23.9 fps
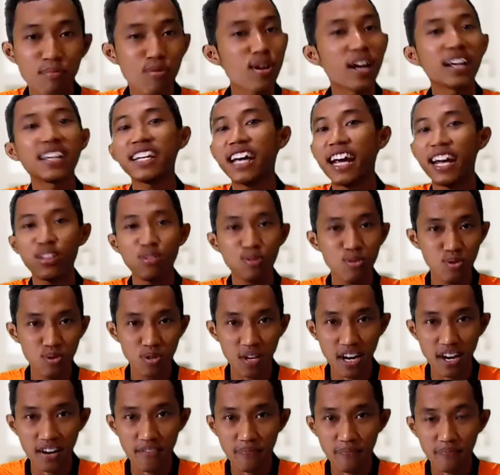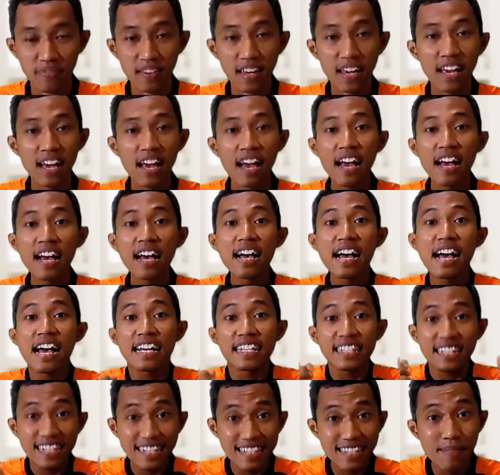Bukan yang itu juga.
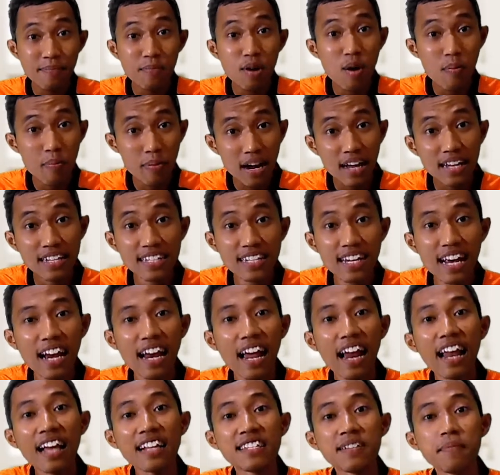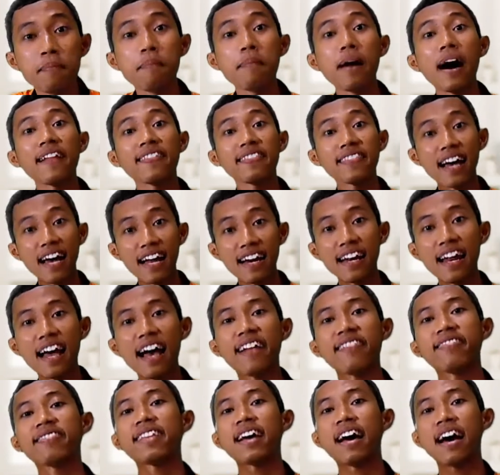Sistem operasi adalah jembatan
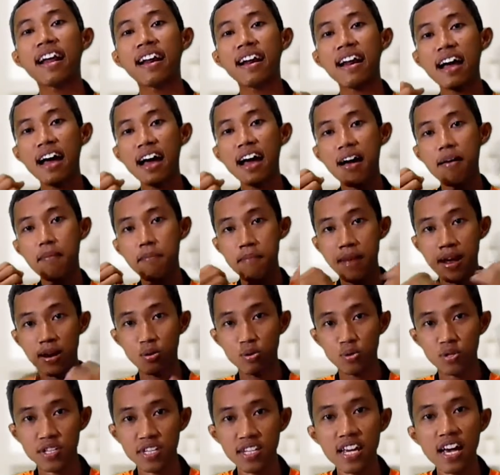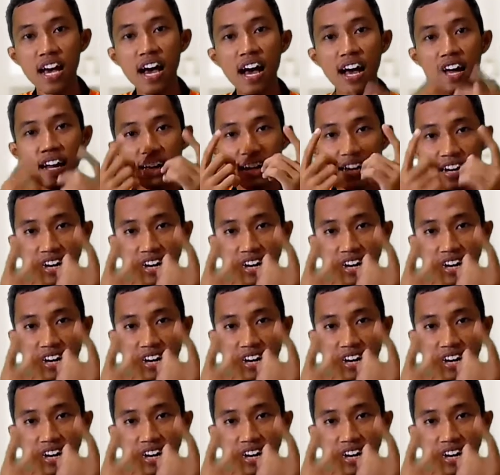antara manusia